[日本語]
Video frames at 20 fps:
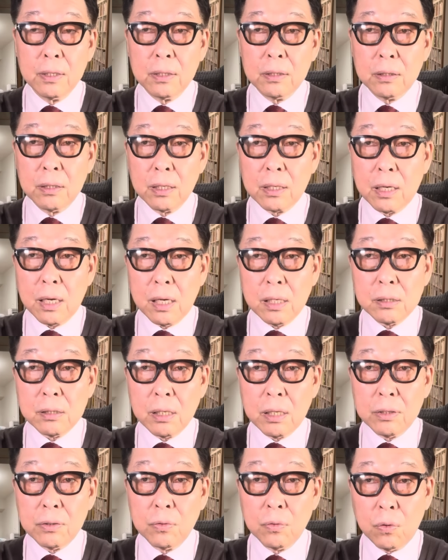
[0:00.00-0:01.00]
で、河
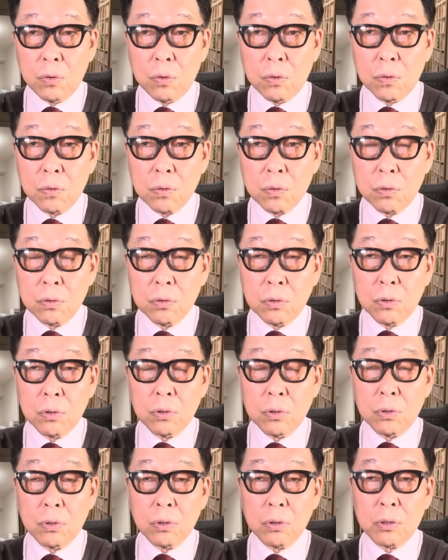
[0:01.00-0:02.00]
川の
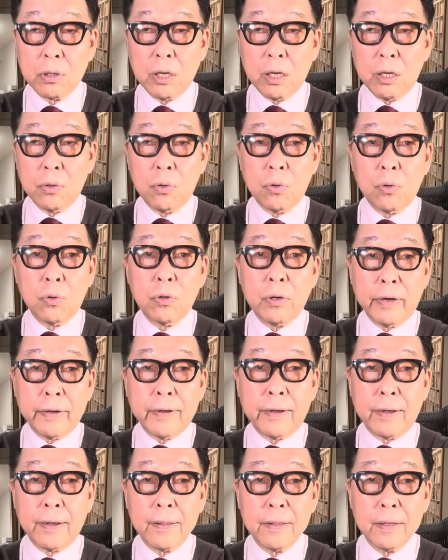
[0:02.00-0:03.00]
この警報
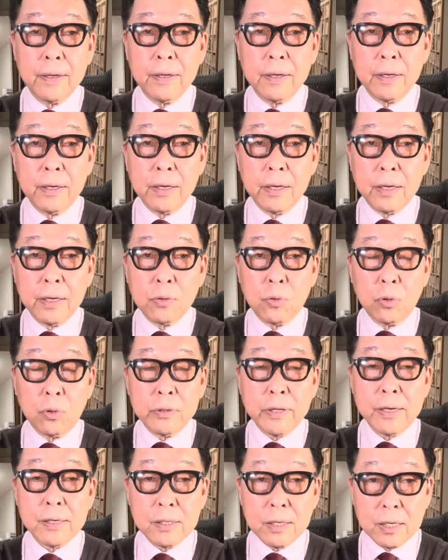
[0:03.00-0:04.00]
が、えー、5
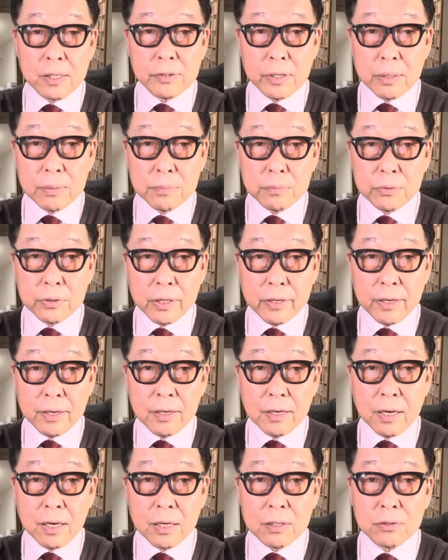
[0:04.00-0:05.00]
段階全部
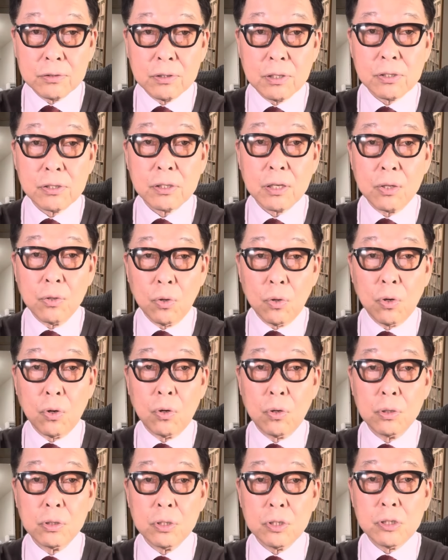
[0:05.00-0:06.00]
であるんですけ
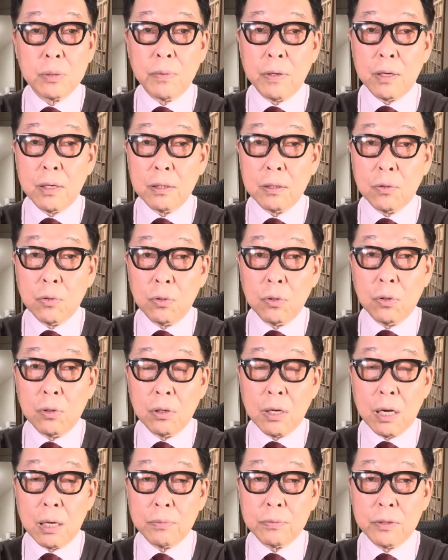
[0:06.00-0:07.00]
ど、一番こ
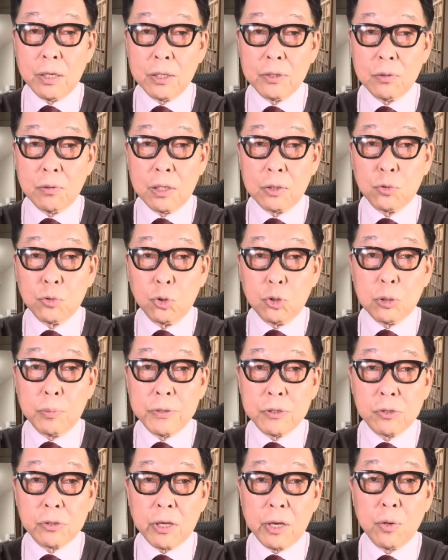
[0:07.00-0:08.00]
の危ないのは特
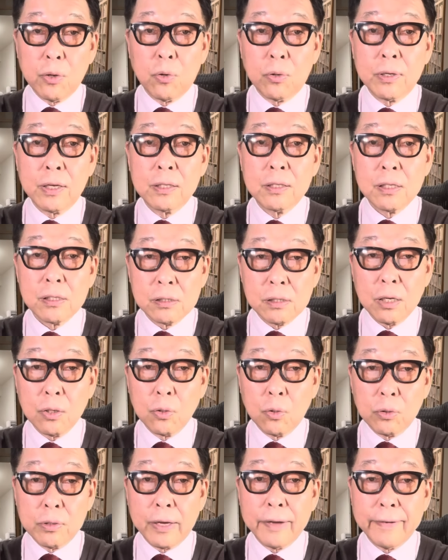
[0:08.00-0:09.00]
別警報なんですね、
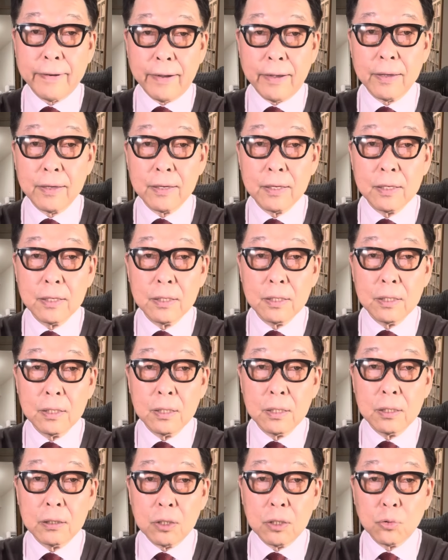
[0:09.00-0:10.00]
5段階。
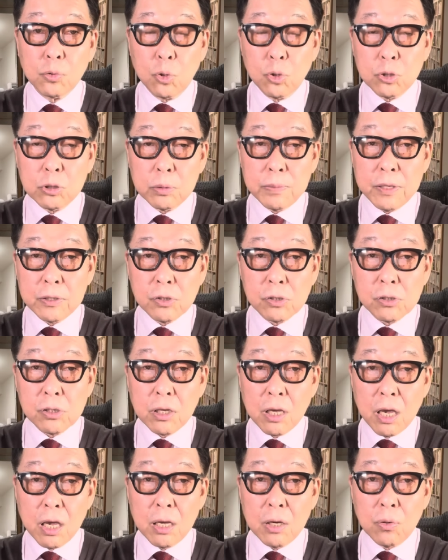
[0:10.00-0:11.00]
で、特別
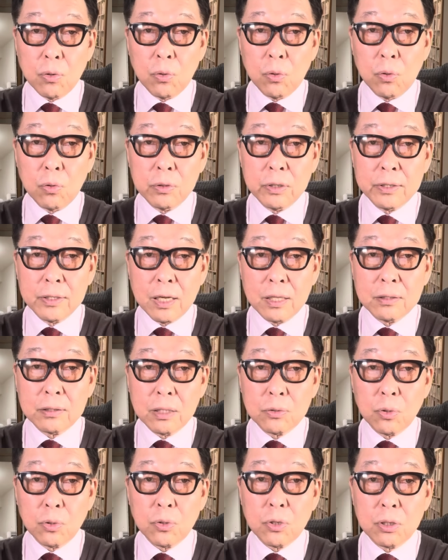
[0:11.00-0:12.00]
警報になっ
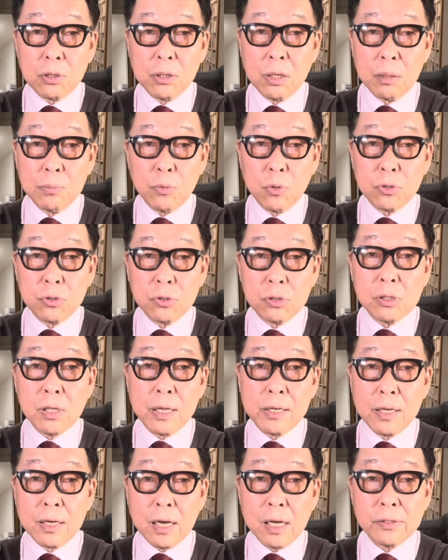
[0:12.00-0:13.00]
た時にはもうす
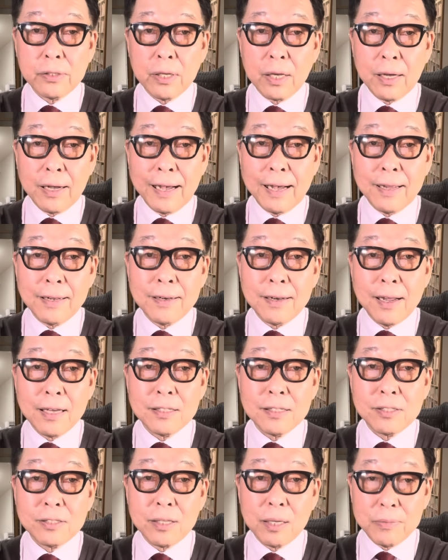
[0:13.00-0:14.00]
でに河川氾
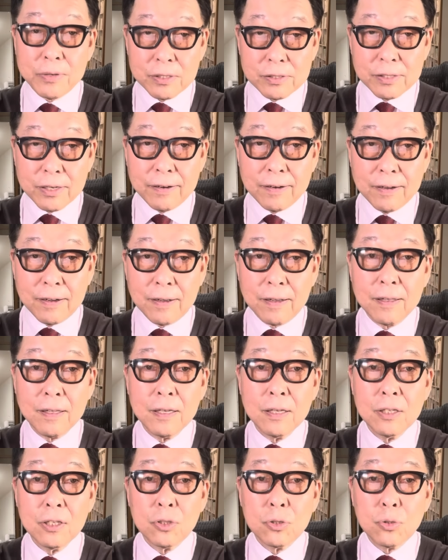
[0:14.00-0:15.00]
濫してますから、
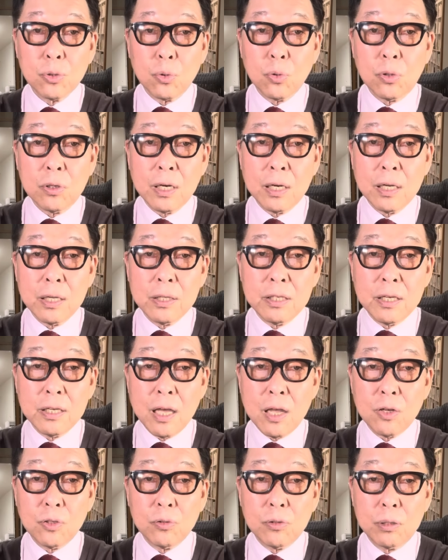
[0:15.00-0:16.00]
そこから
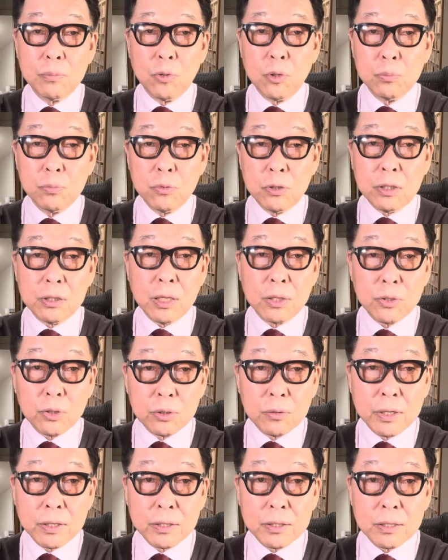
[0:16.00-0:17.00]
げるのはもう無理だと
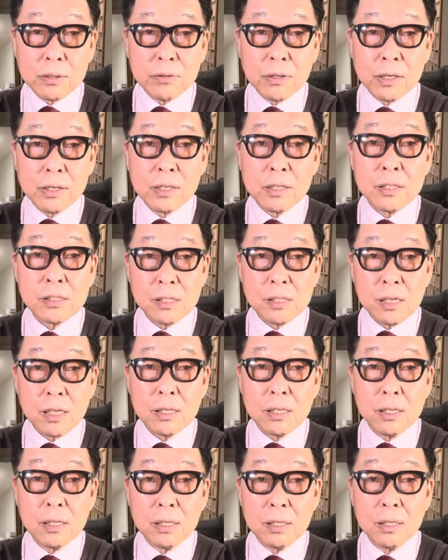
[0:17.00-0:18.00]
言われてるわけですね。
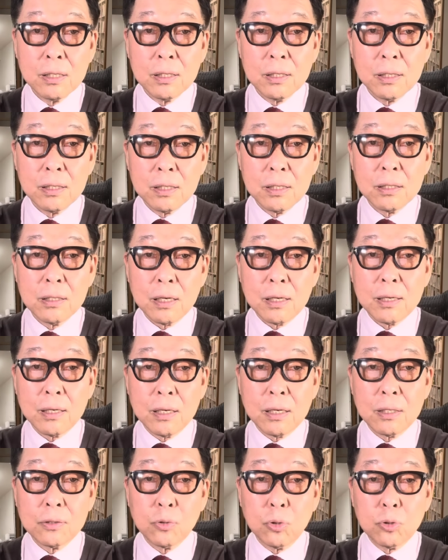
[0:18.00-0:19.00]
えー、だか
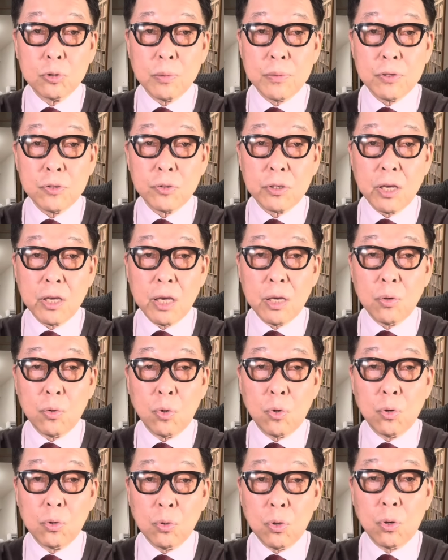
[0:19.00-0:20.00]
ら特別警
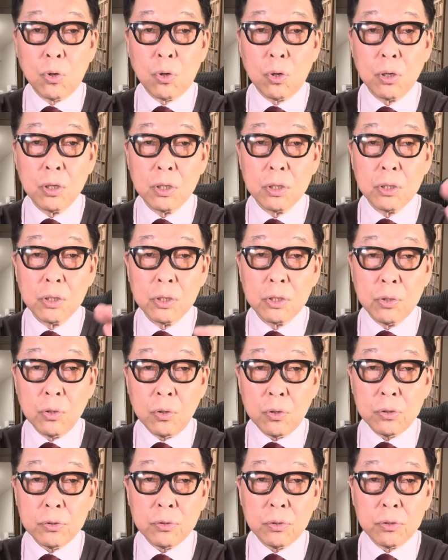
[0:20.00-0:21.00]
報の
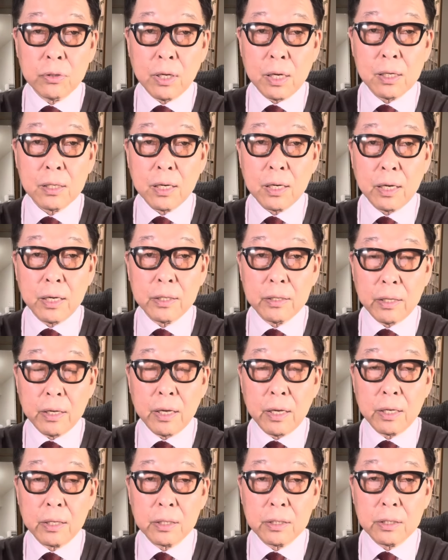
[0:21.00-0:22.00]
4の段階
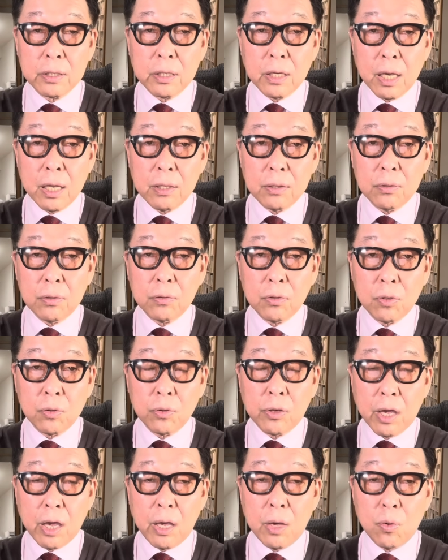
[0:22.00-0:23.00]
で、危険ってい
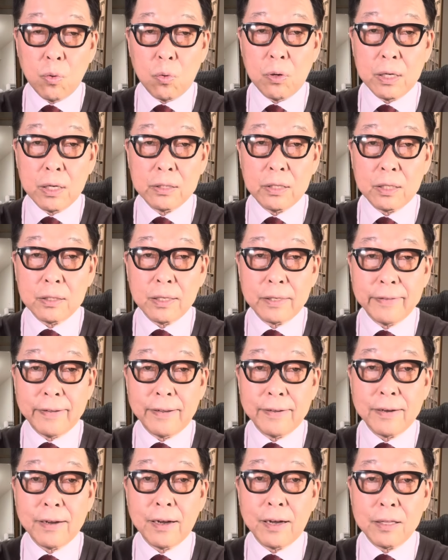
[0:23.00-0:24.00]
う警報が出た
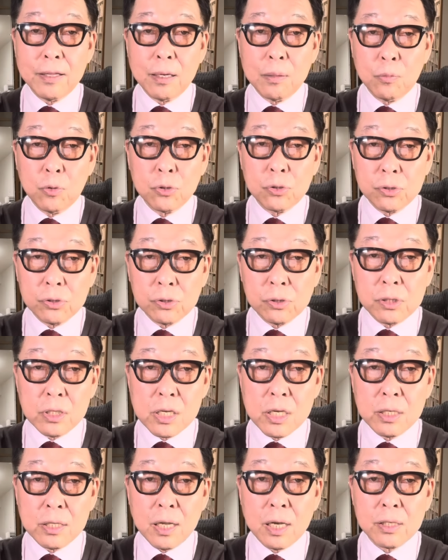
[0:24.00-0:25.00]
段階でもうすぐ
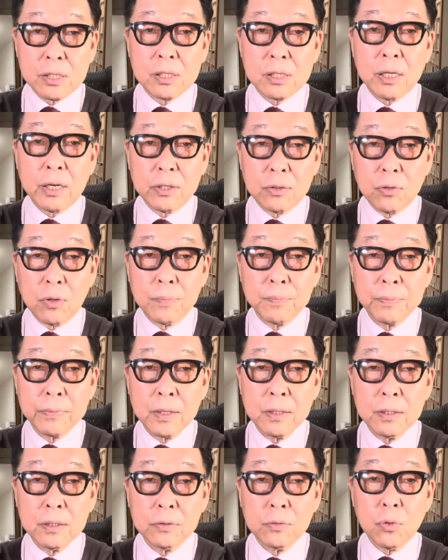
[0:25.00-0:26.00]
に避難しないと。
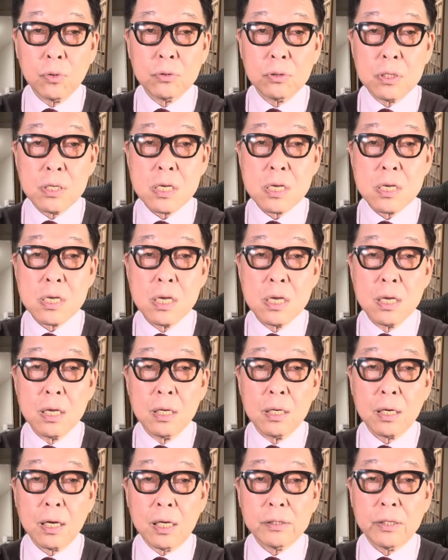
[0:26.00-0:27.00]
特に
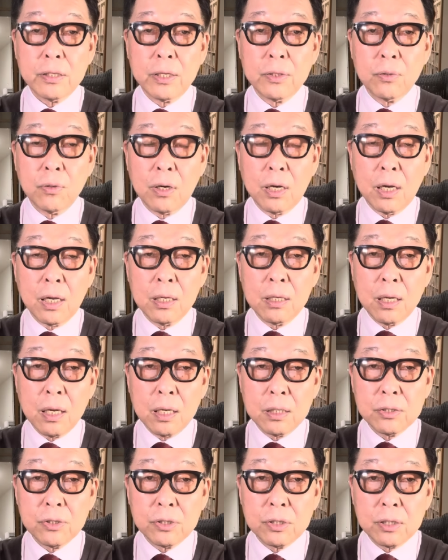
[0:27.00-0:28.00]
河川の氾
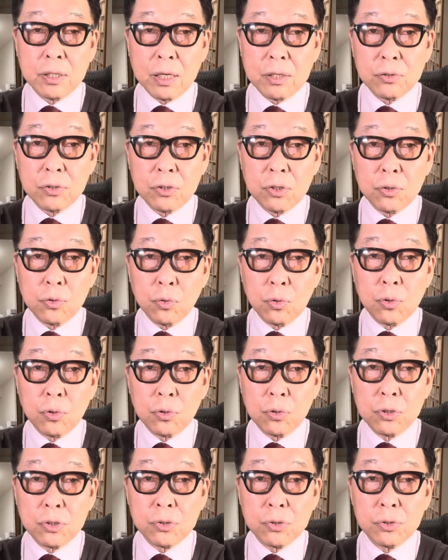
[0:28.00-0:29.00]
濫しやすいとこ
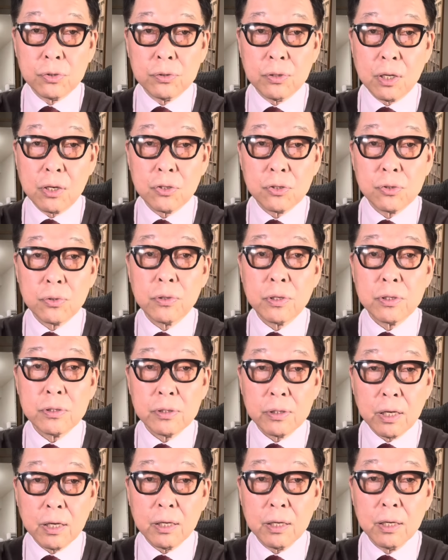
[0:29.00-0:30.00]
ろに住んでる人です
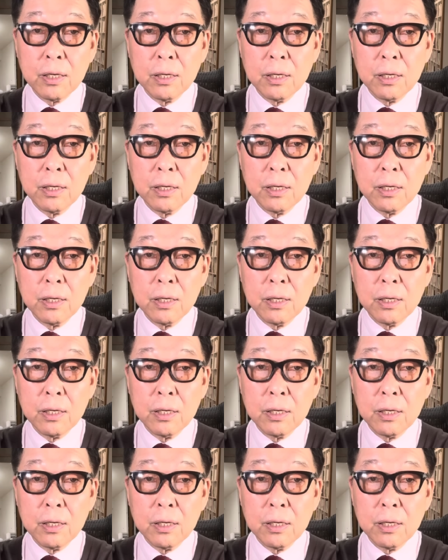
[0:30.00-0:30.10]
ね。